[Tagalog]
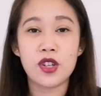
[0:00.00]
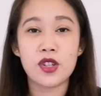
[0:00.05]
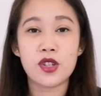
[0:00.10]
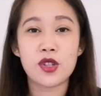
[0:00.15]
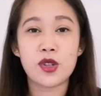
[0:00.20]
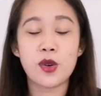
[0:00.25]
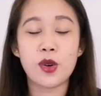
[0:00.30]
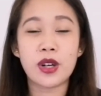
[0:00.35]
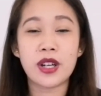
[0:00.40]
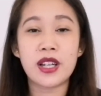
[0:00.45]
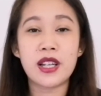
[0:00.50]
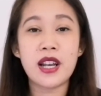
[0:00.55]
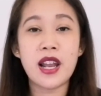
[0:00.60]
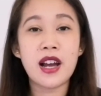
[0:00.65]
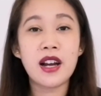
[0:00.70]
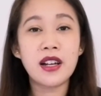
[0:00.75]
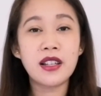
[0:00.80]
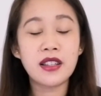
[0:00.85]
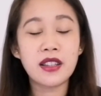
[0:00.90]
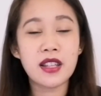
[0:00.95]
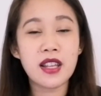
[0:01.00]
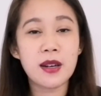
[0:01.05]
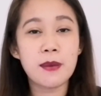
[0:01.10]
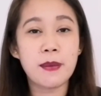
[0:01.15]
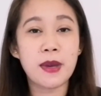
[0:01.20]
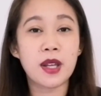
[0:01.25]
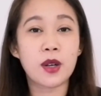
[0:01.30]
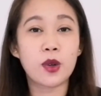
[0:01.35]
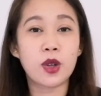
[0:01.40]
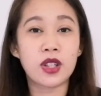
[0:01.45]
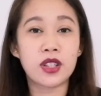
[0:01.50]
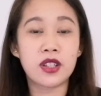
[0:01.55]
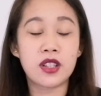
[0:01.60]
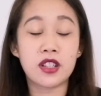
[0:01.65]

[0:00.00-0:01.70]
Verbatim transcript: So, kailangan din meron kang